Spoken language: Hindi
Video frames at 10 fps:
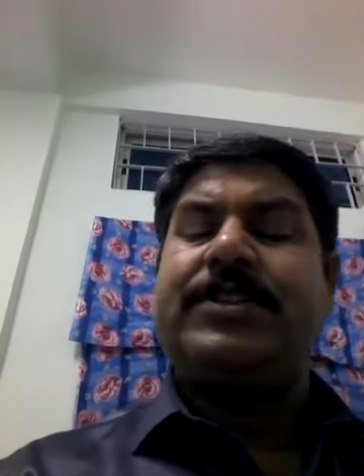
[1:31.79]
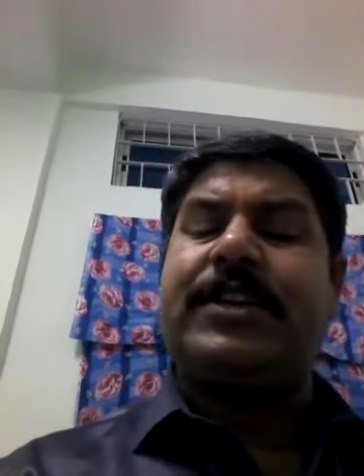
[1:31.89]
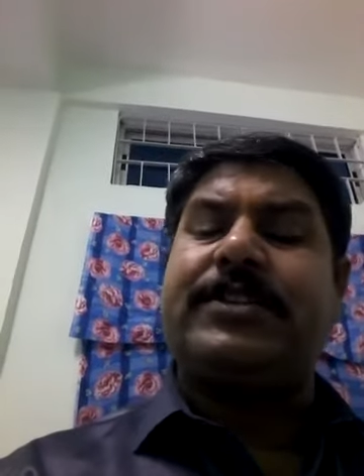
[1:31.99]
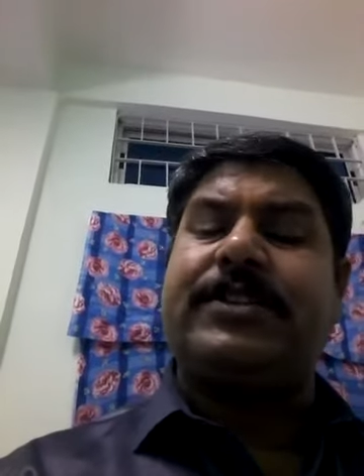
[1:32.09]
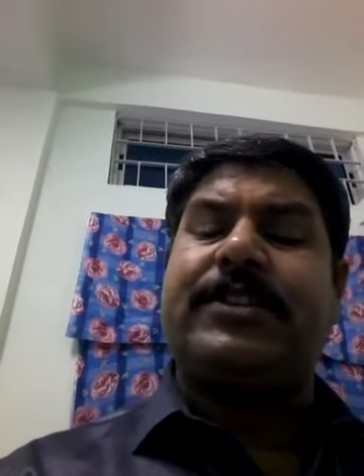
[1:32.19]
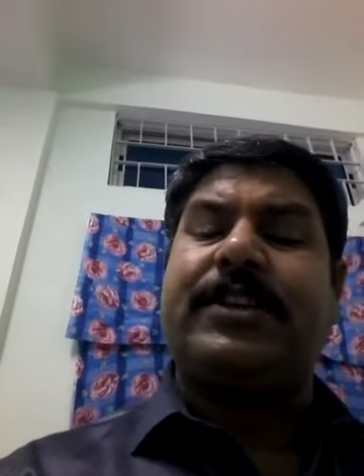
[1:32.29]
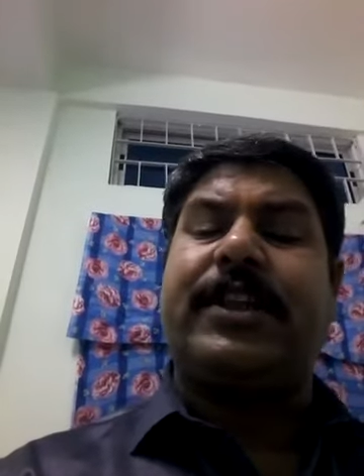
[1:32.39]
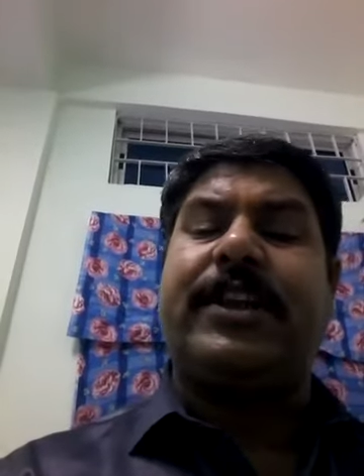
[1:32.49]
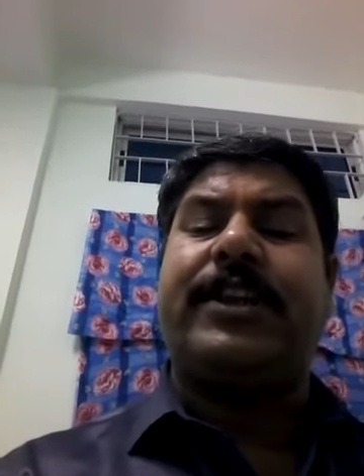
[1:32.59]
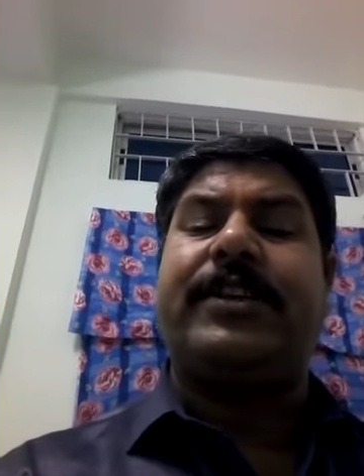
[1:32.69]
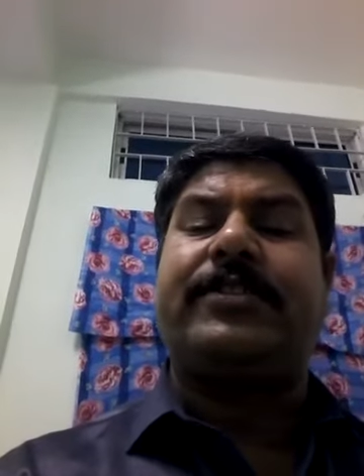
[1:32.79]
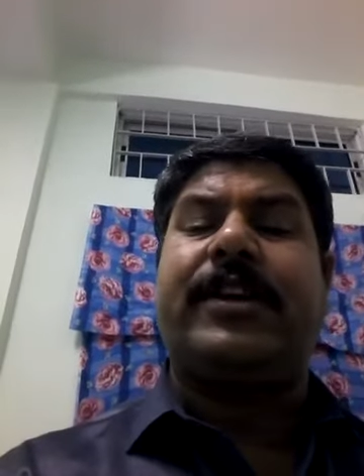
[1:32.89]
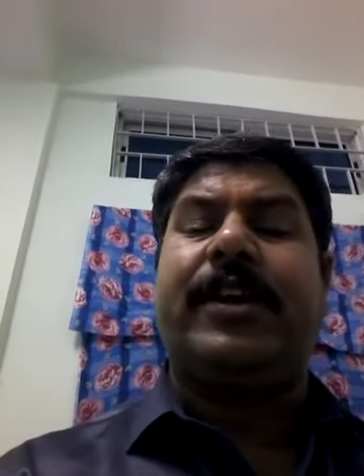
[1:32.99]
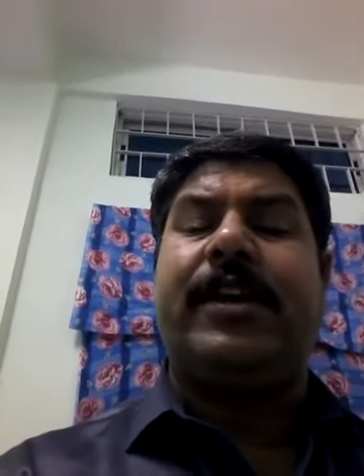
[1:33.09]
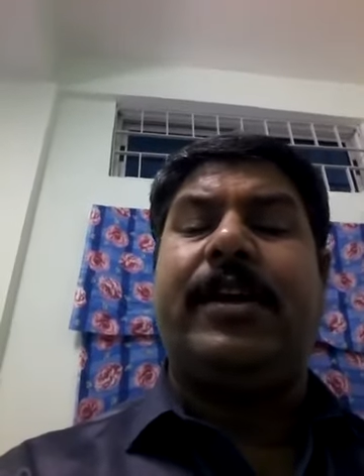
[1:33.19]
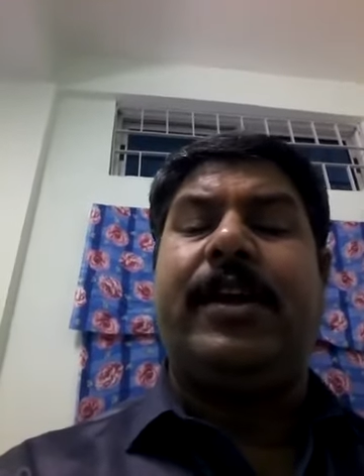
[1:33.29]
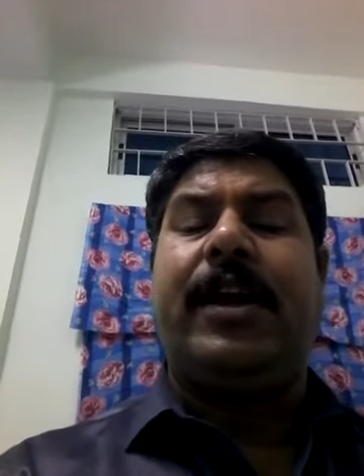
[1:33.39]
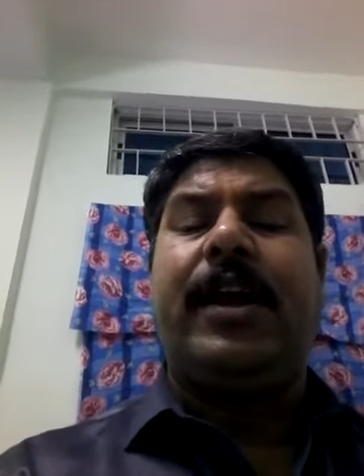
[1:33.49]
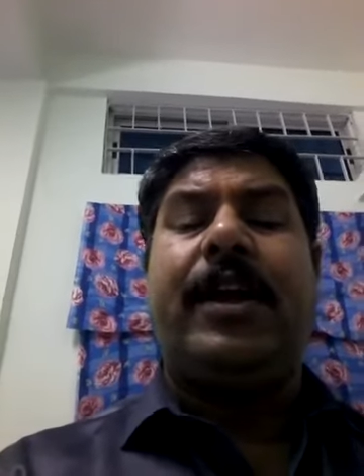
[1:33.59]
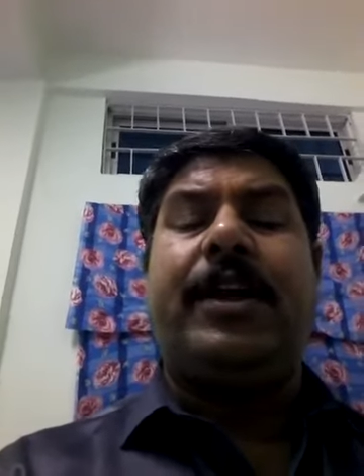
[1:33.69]
जस्ट इसी तरीके से
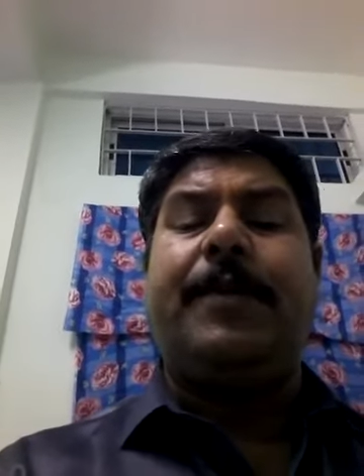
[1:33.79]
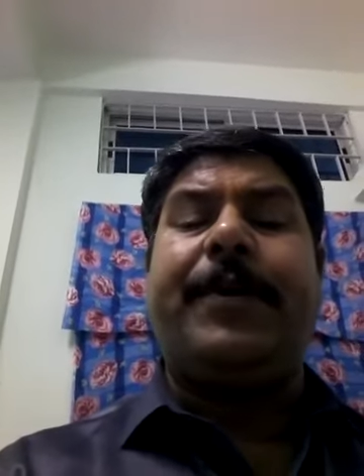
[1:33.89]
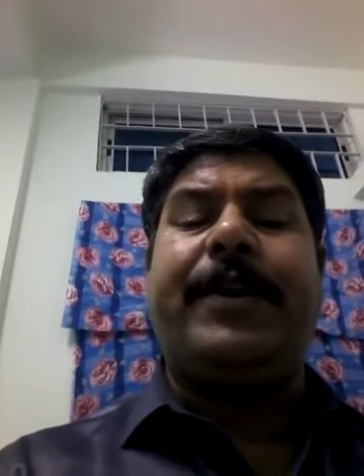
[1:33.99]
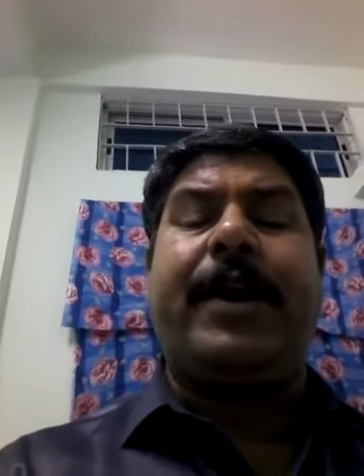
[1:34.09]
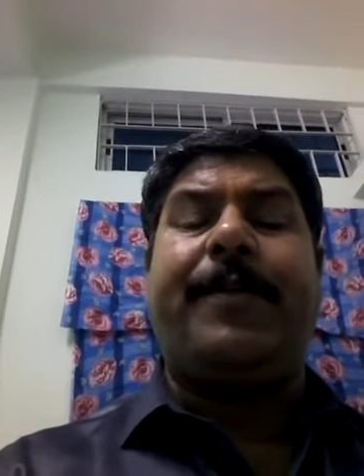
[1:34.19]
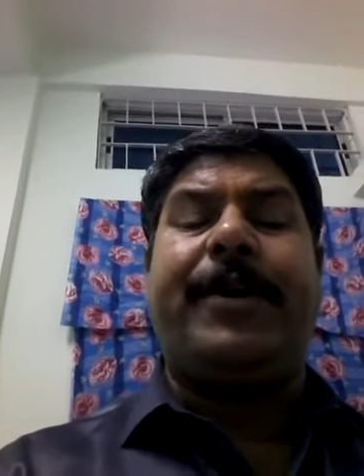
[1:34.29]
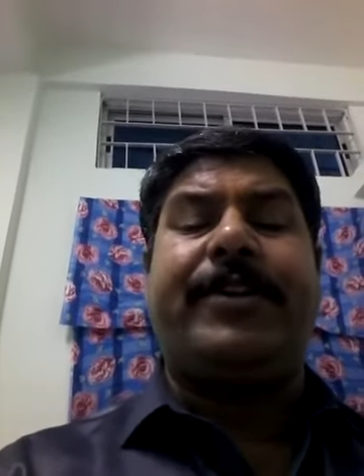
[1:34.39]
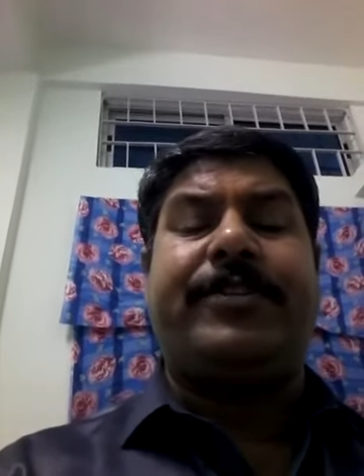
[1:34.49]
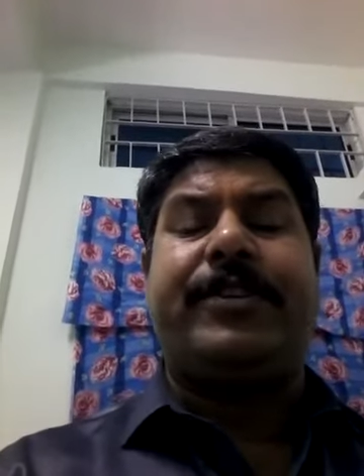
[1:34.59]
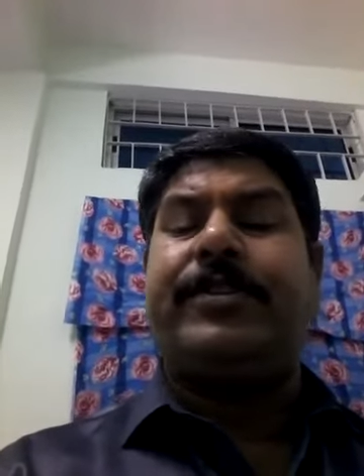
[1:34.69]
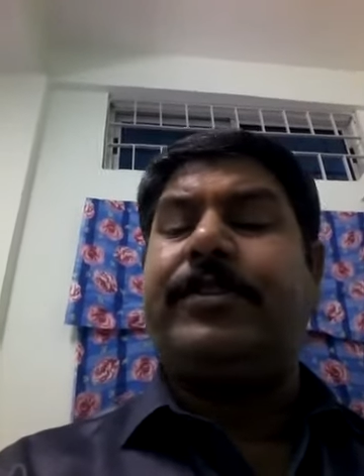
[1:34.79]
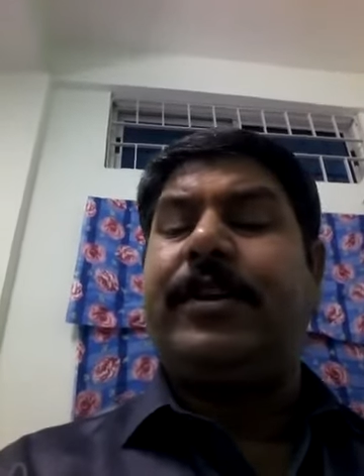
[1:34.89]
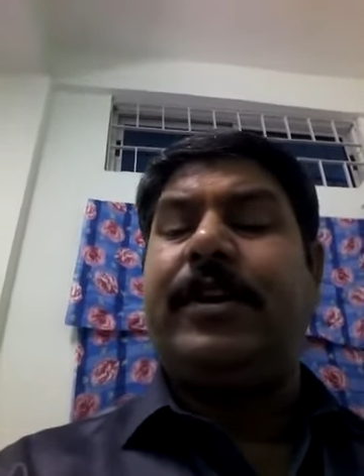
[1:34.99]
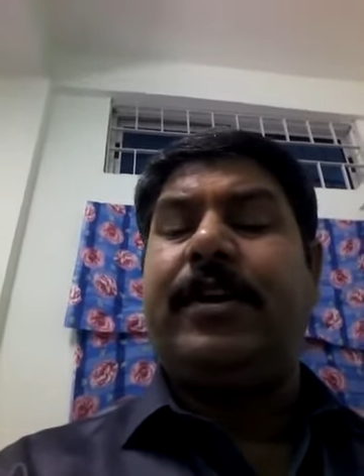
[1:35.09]
इपीडेमिक डिसीज